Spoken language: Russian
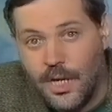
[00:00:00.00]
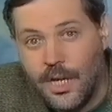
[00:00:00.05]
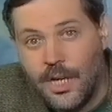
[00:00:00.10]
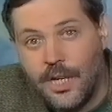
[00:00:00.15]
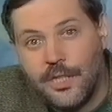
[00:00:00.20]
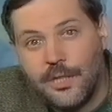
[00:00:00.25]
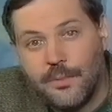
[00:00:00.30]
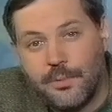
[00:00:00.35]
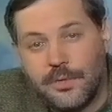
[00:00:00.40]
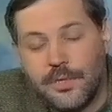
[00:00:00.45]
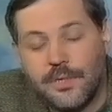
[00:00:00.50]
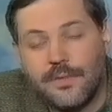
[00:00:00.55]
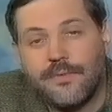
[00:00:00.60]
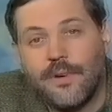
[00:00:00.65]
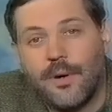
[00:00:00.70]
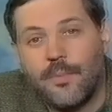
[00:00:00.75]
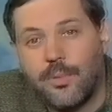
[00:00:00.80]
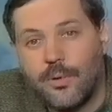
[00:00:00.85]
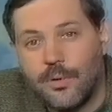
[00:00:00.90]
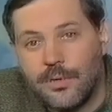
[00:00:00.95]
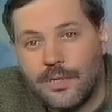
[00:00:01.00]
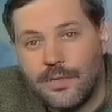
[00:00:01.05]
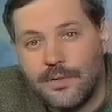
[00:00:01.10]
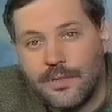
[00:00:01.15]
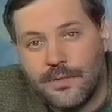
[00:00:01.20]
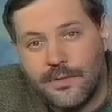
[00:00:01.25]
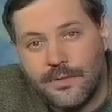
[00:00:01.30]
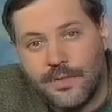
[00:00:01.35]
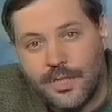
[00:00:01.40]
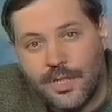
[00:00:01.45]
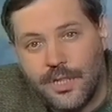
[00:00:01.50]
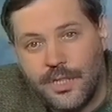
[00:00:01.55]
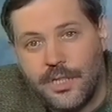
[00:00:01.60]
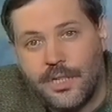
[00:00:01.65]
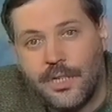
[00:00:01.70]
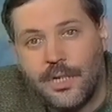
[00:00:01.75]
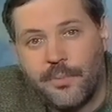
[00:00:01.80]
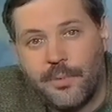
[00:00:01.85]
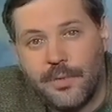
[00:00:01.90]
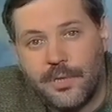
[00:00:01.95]
на пути свободного движения
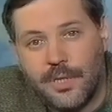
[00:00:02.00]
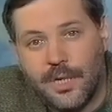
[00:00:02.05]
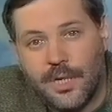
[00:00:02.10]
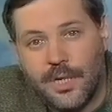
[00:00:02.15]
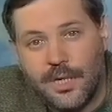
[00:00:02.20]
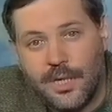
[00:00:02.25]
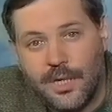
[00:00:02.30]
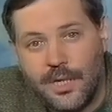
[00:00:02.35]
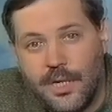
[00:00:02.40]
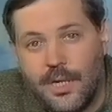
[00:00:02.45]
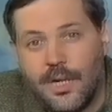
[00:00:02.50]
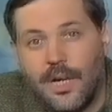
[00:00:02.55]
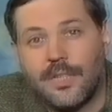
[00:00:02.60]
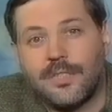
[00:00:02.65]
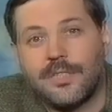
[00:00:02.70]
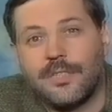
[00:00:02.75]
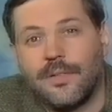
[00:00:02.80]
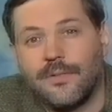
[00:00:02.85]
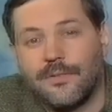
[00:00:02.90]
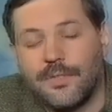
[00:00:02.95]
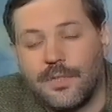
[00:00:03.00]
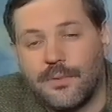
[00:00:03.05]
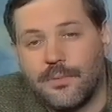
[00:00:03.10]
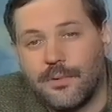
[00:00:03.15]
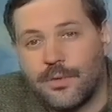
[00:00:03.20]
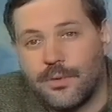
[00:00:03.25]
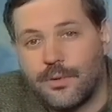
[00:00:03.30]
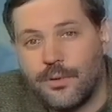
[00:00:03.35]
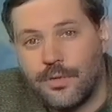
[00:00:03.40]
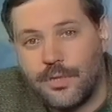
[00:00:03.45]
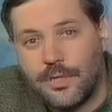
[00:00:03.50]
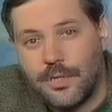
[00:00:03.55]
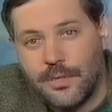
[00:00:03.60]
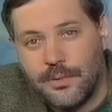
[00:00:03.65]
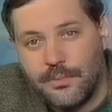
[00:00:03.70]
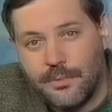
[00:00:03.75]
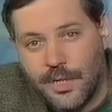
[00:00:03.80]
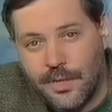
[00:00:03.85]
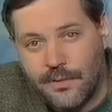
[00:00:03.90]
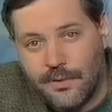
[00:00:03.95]
капитала, основным
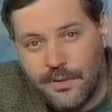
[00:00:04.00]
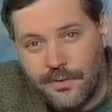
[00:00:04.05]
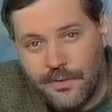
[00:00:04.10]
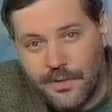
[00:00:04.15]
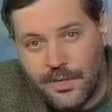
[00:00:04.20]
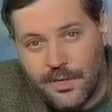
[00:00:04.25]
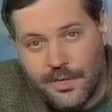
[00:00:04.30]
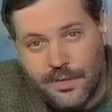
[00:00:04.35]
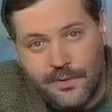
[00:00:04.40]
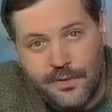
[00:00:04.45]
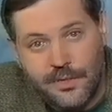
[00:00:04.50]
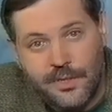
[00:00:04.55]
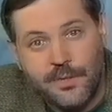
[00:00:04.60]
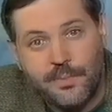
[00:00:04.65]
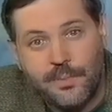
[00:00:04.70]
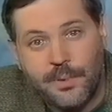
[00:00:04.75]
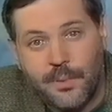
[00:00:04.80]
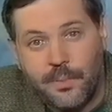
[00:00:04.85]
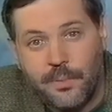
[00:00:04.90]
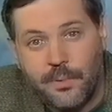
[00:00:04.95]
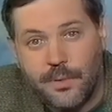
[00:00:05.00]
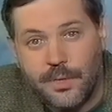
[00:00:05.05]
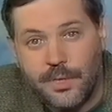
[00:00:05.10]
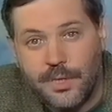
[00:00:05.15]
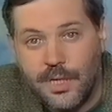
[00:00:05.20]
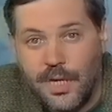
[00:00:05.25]
источником мировых финансовых диспропорций